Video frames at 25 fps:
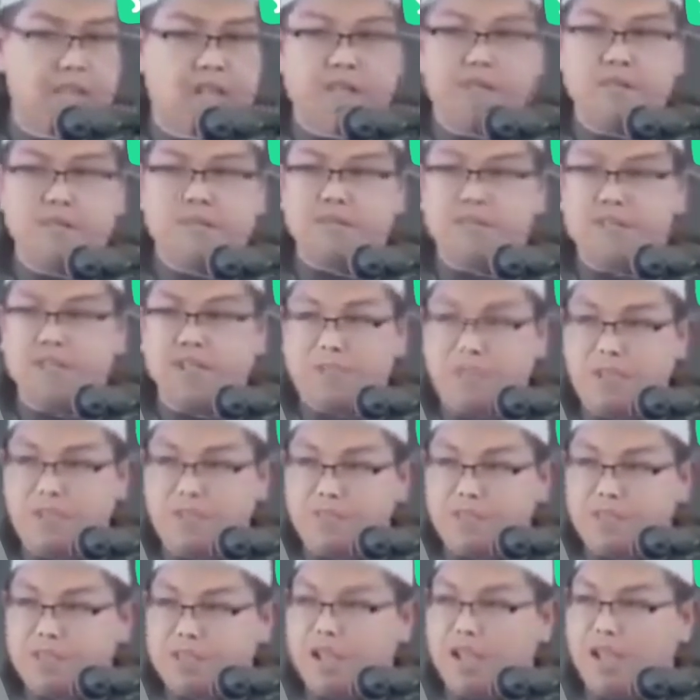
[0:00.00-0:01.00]
Al-Imam Syafi'i
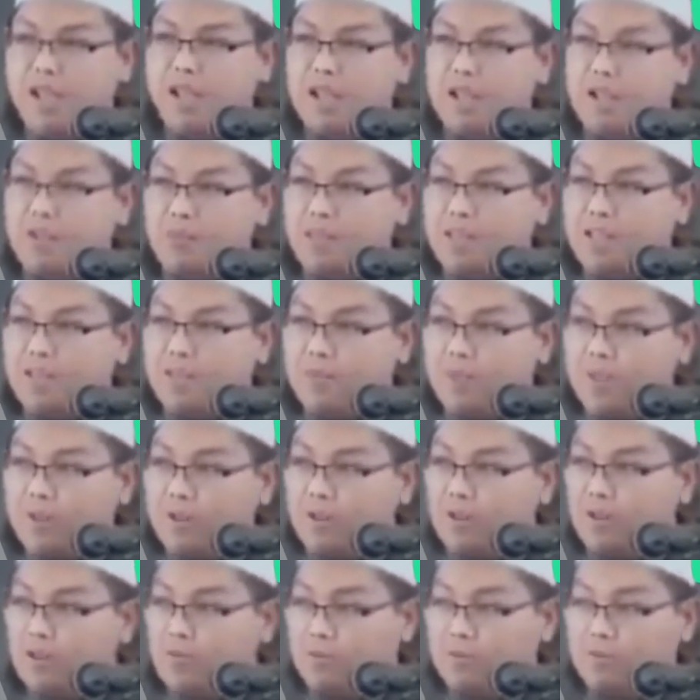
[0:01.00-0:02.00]
menyatakan dalam
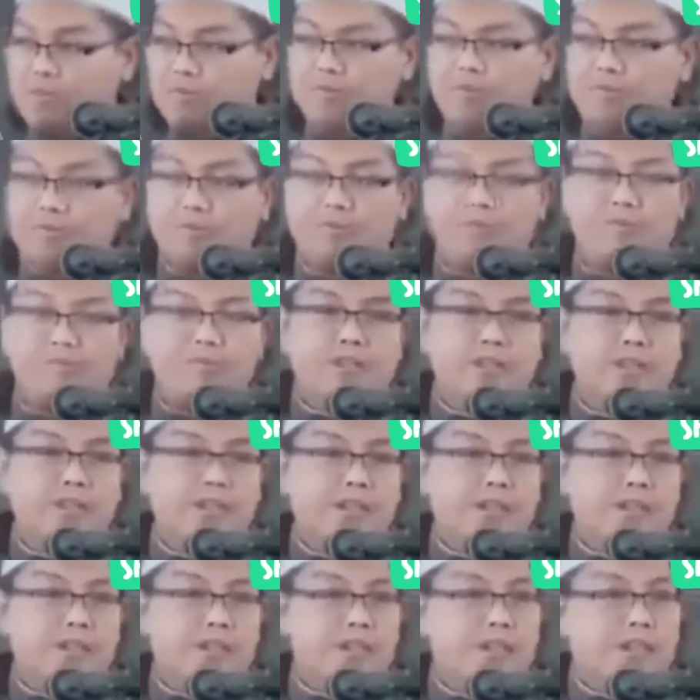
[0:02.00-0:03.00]
kitabnya Al-Um
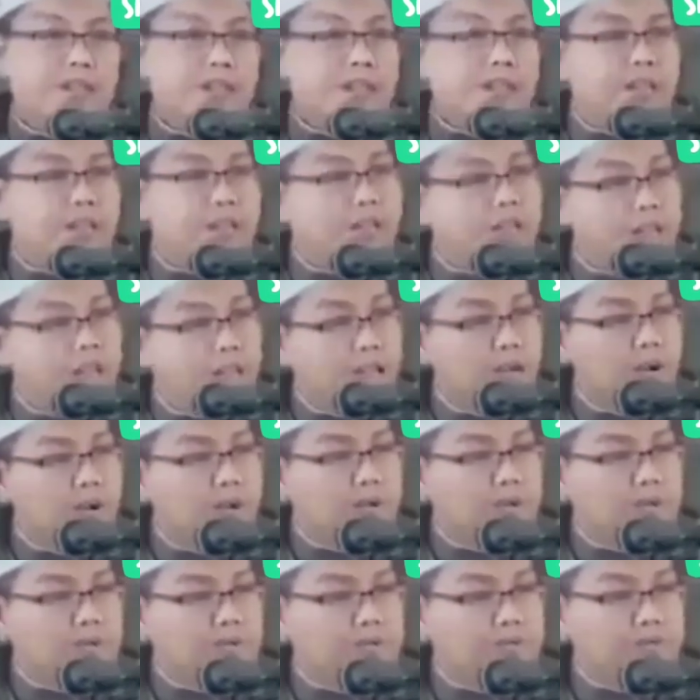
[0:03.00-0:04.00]

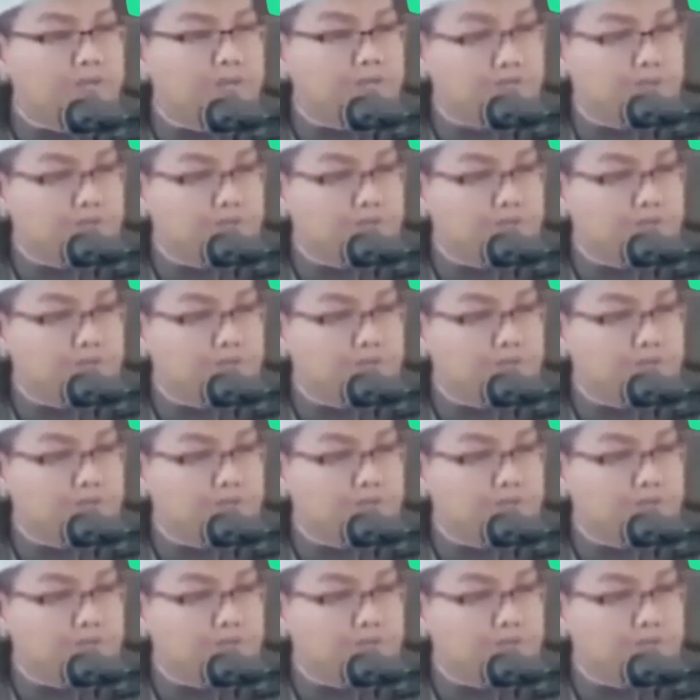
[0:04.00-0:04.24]
kalau